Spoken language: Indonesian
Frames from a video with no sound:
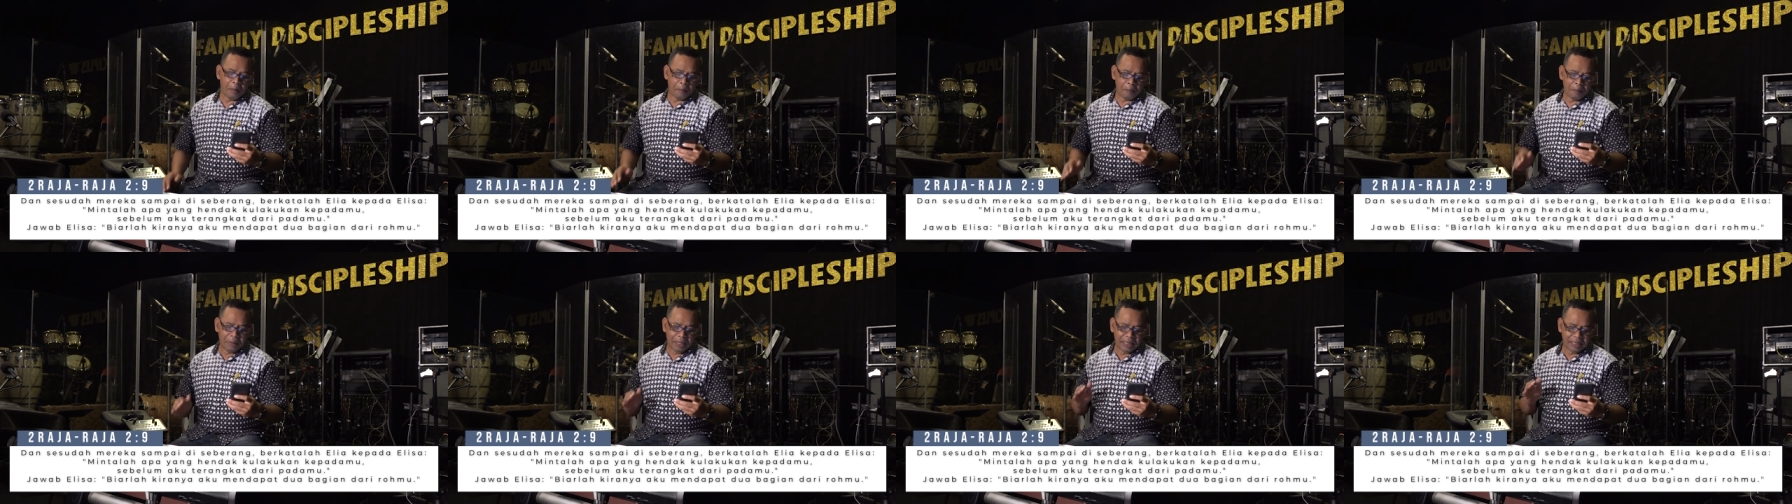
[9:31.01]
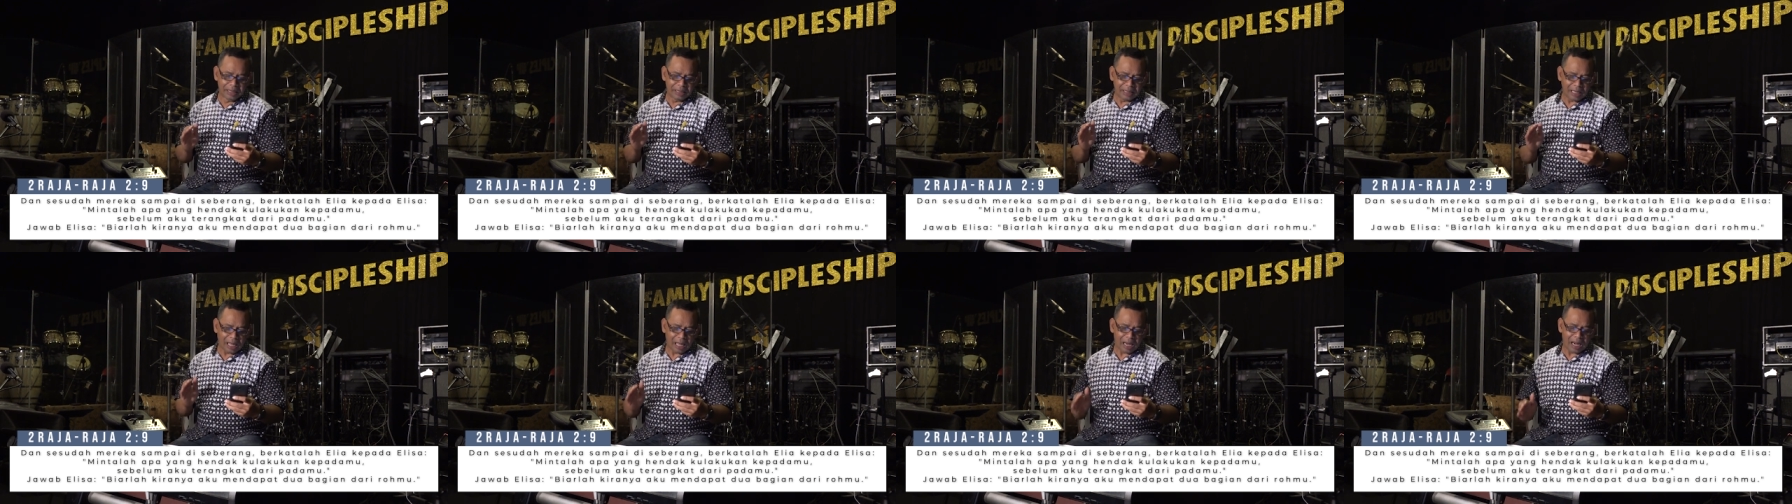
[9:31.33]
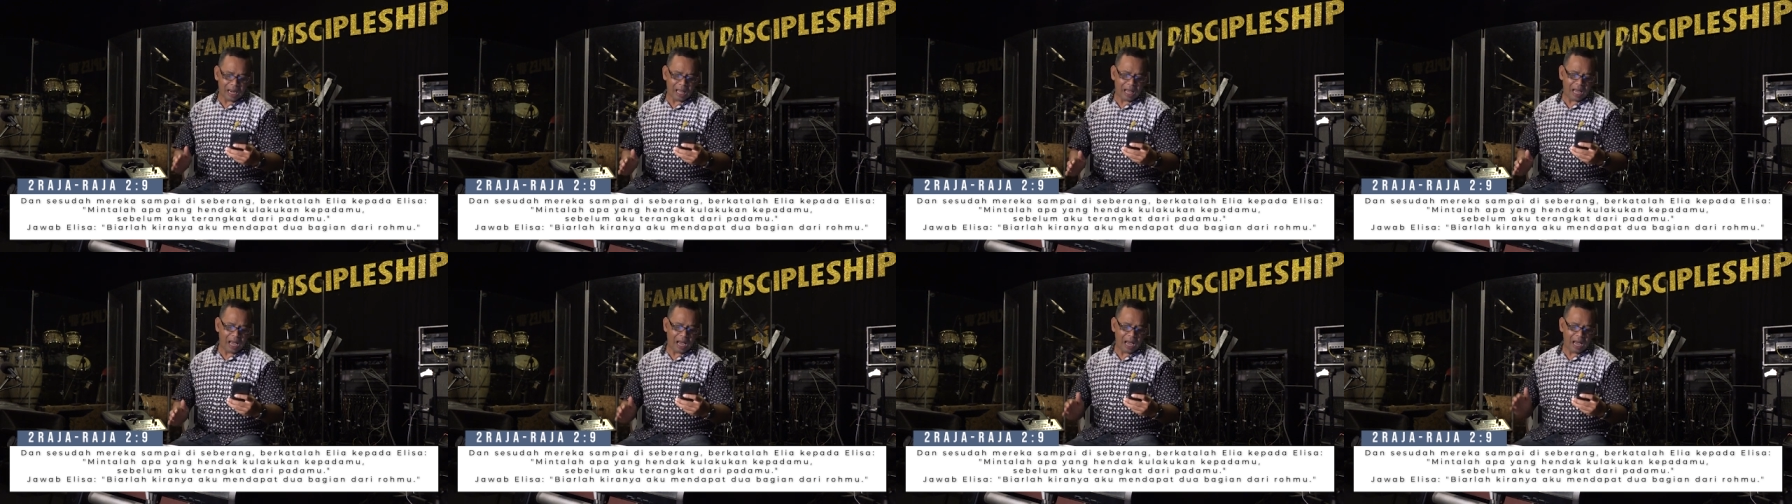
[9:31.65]

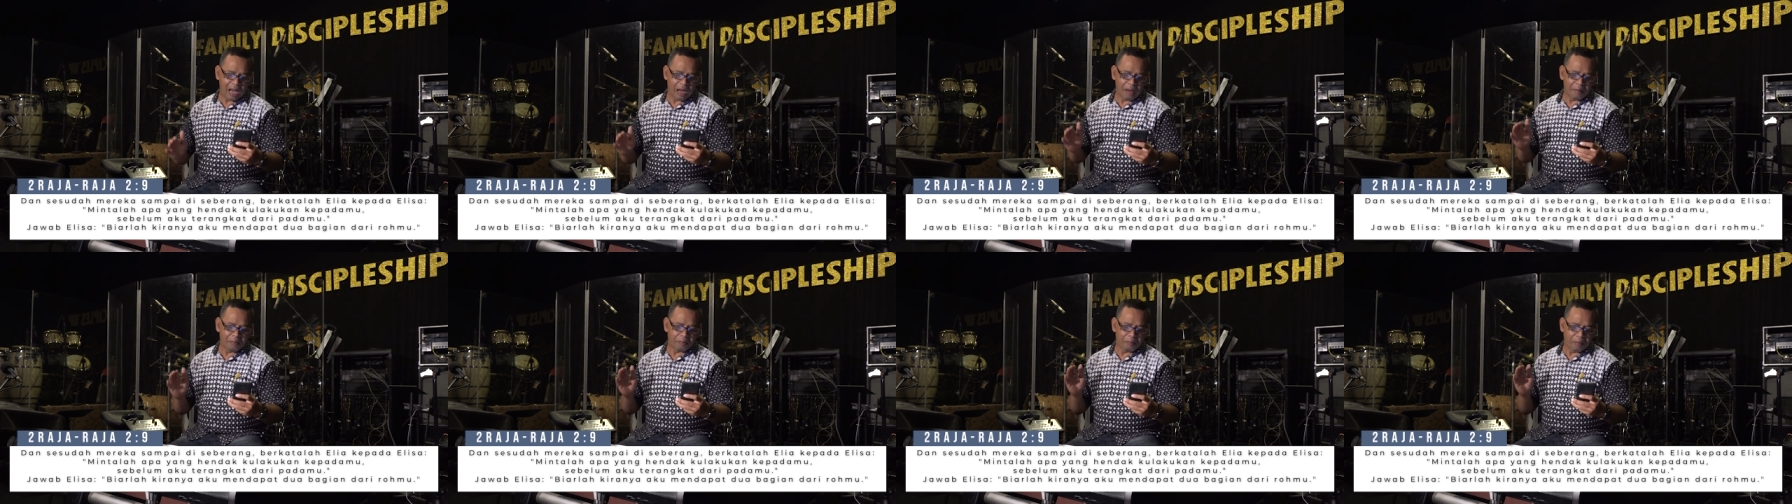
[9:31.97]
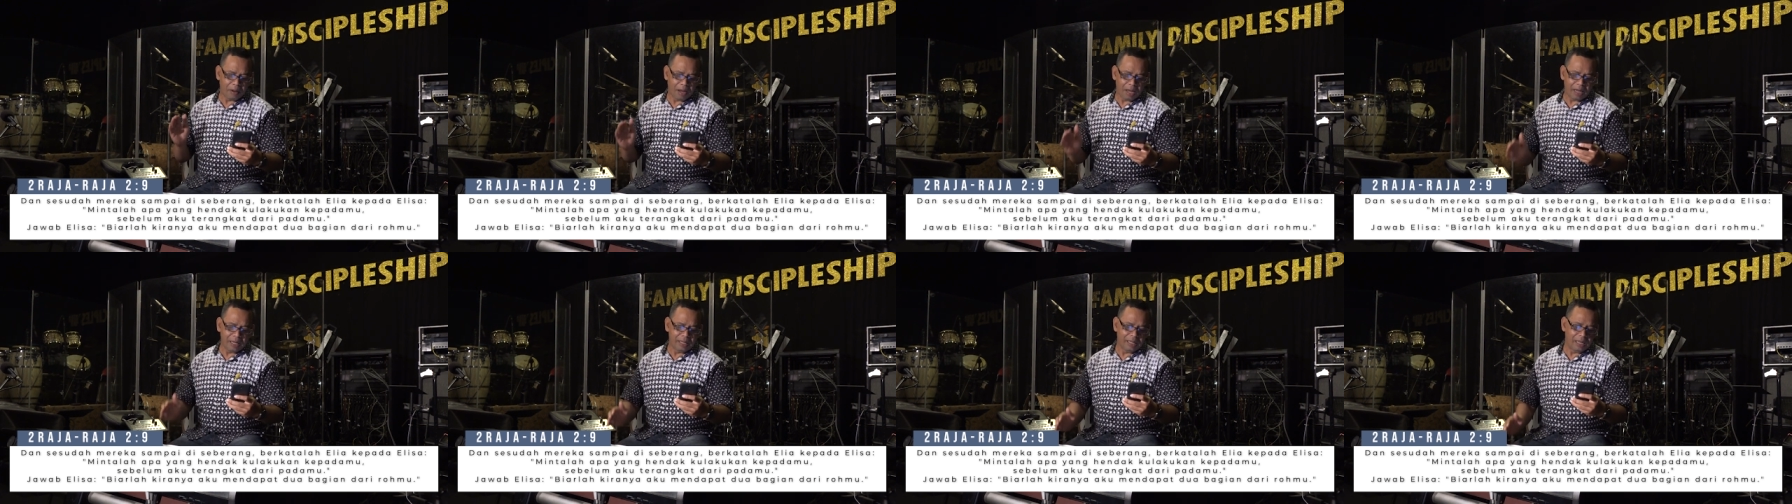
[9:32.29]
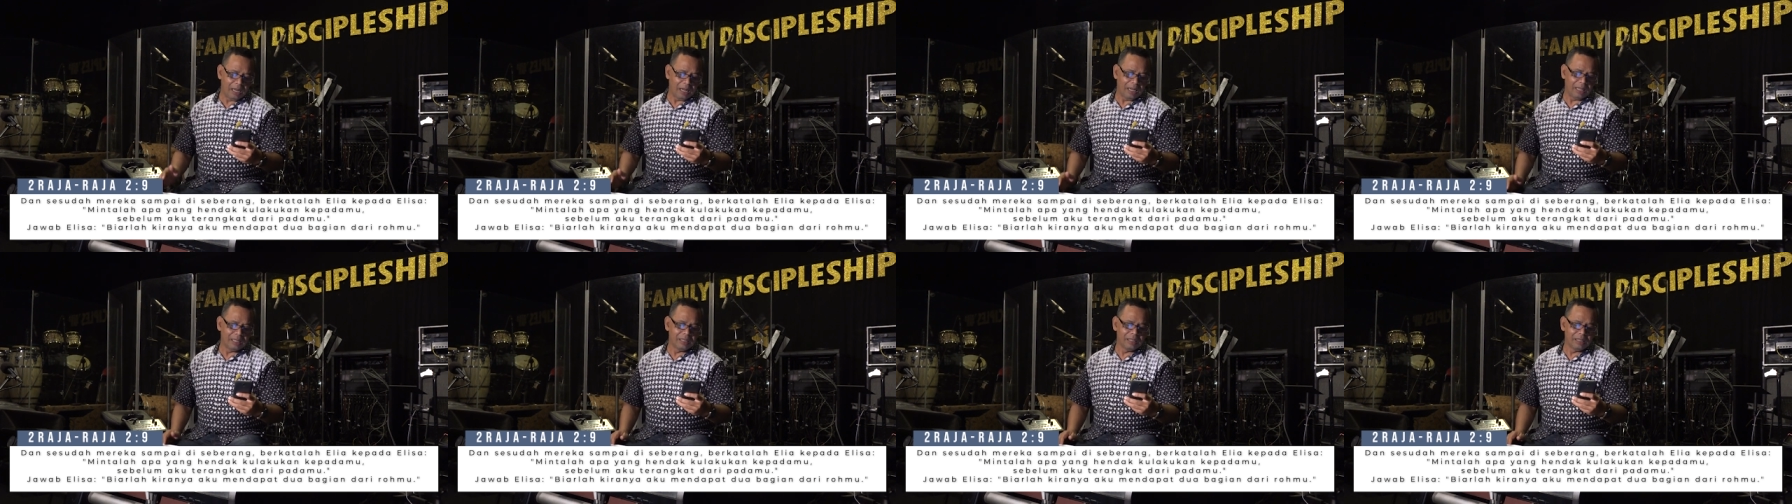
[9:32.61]
Mintalah apa
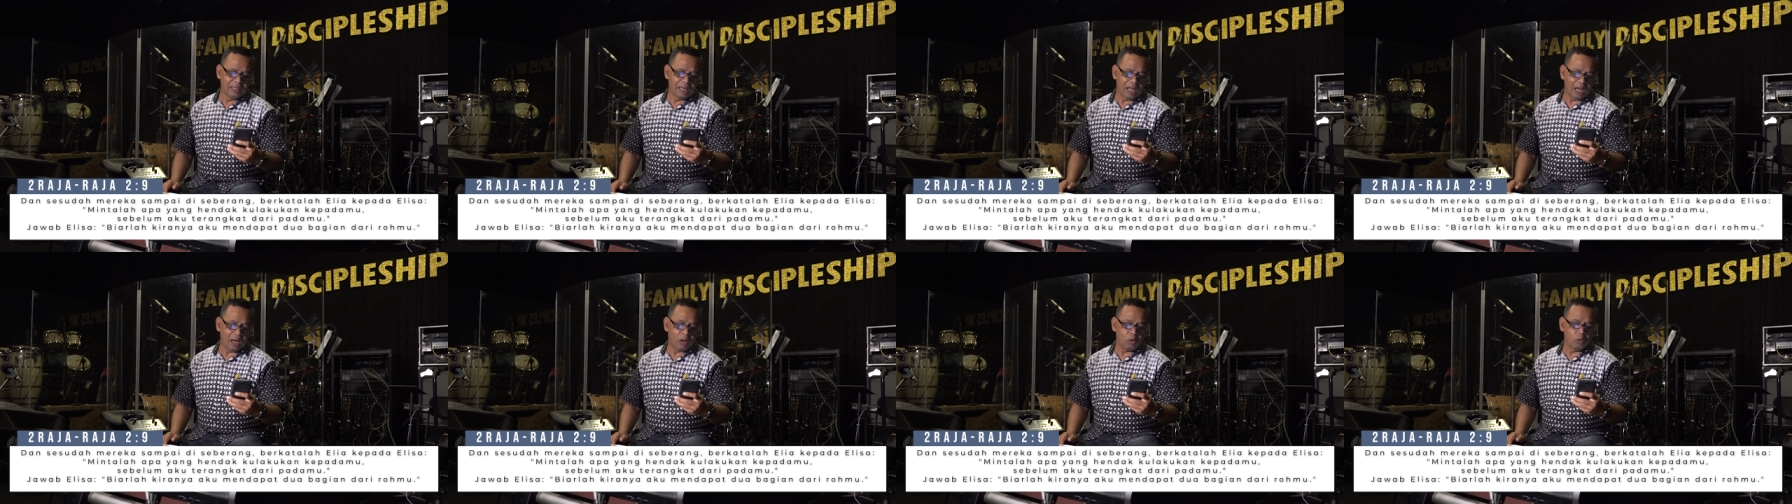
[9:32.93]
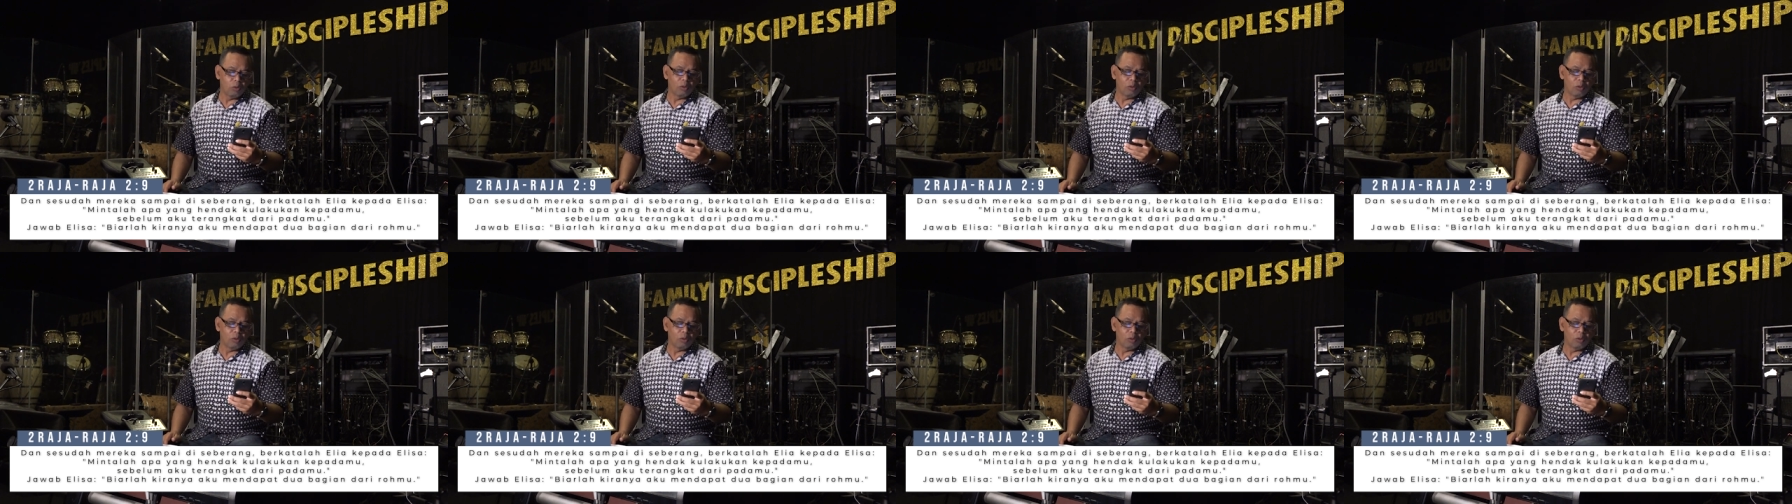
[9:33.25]
yang hendak